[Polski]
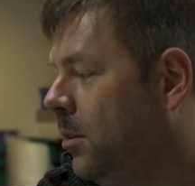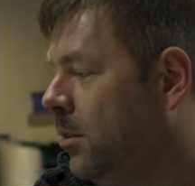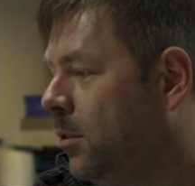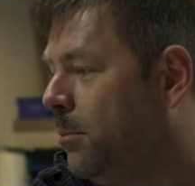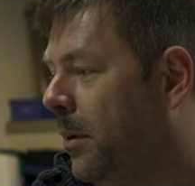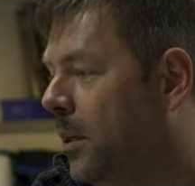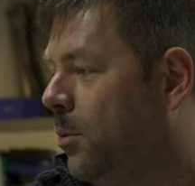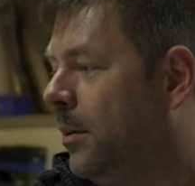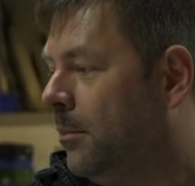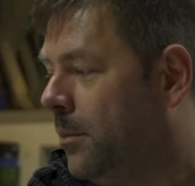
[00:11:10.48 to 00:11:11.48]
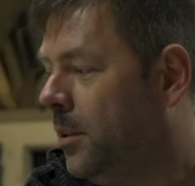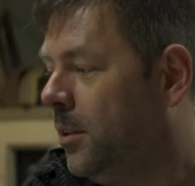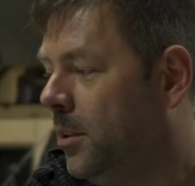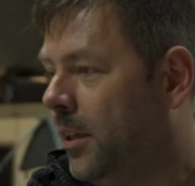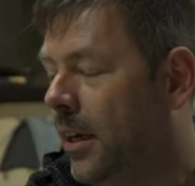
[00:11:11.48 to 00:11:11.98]
odpaliłem
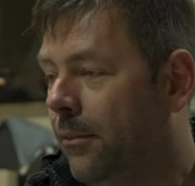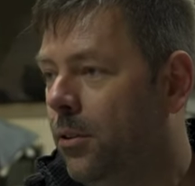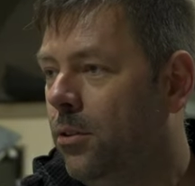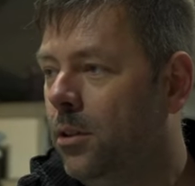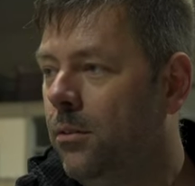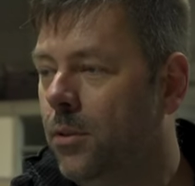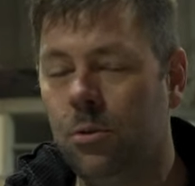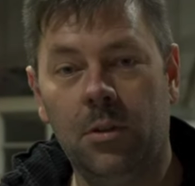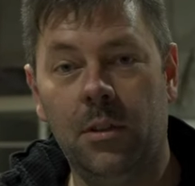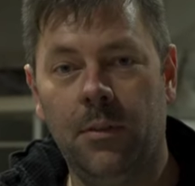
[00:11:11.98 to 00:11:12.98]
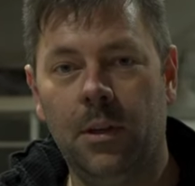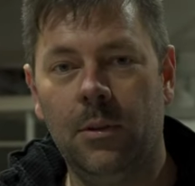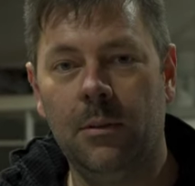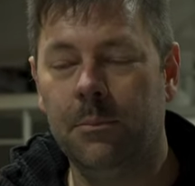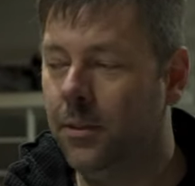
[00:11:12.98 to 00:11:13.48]
telefon i
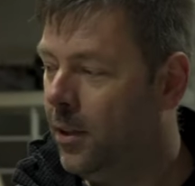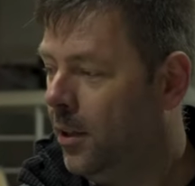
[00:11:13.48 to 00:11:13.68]
wyszukiwałem